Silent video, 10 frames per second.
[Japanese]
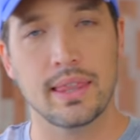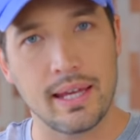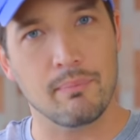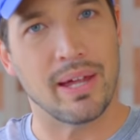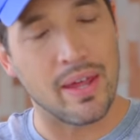
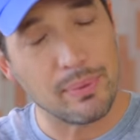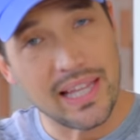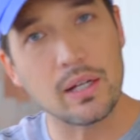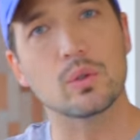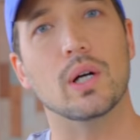ね学び
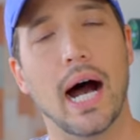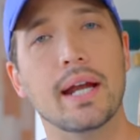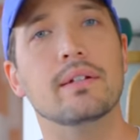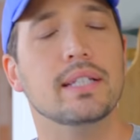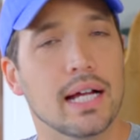たいことが
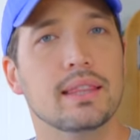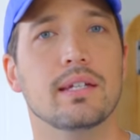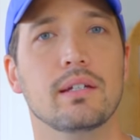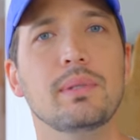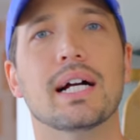あるんだって
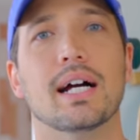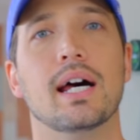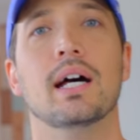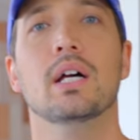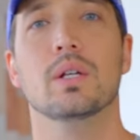いう意味だか
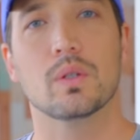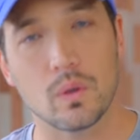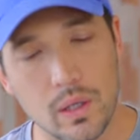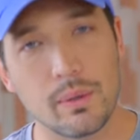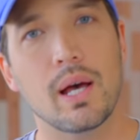ら、
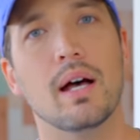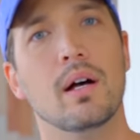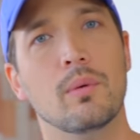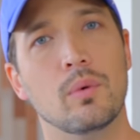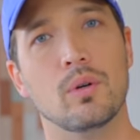それ
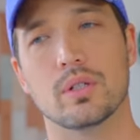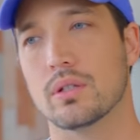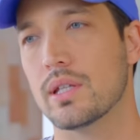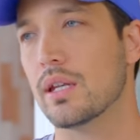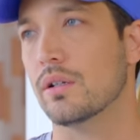はもう
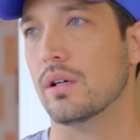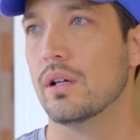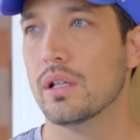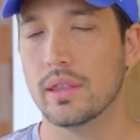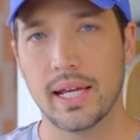そんなの
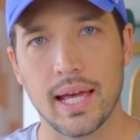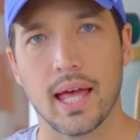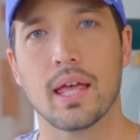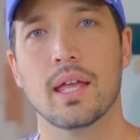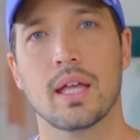
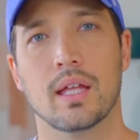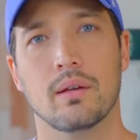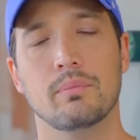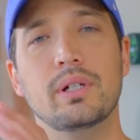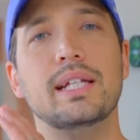ね
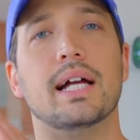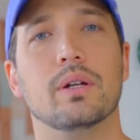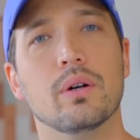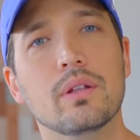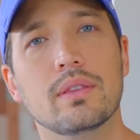無理だ
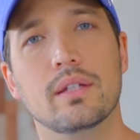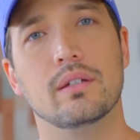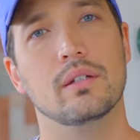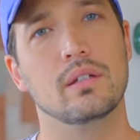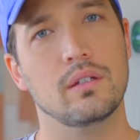よって
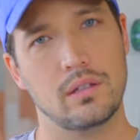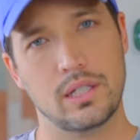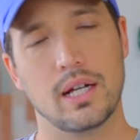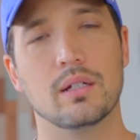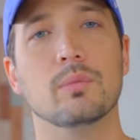いう言う
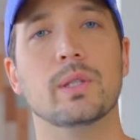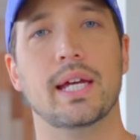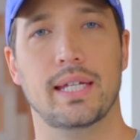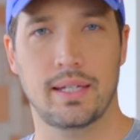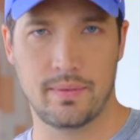資格も
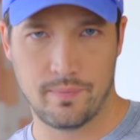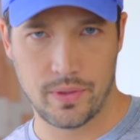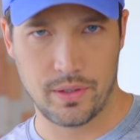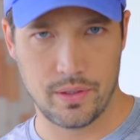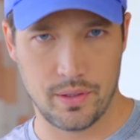ない、
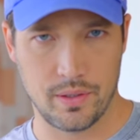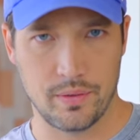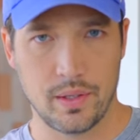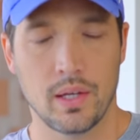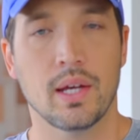うん、っ
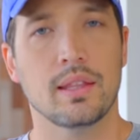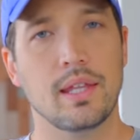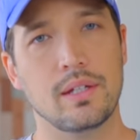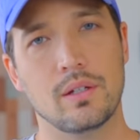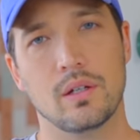
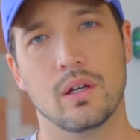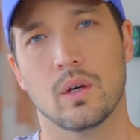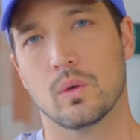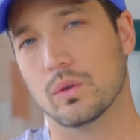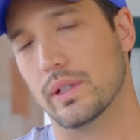ていう
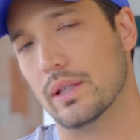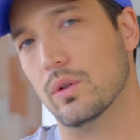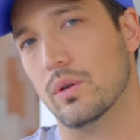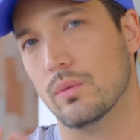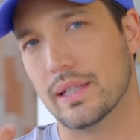ことだ
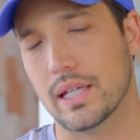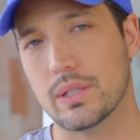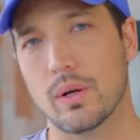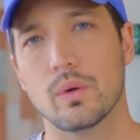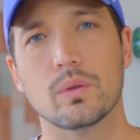と
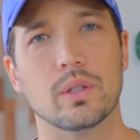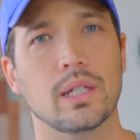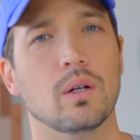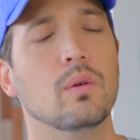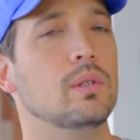私は本当
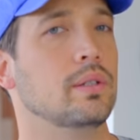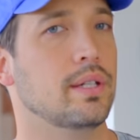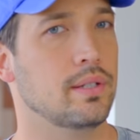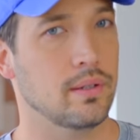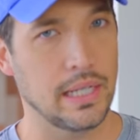に思うん
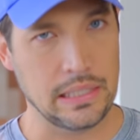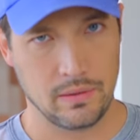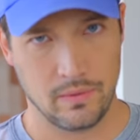ですよね。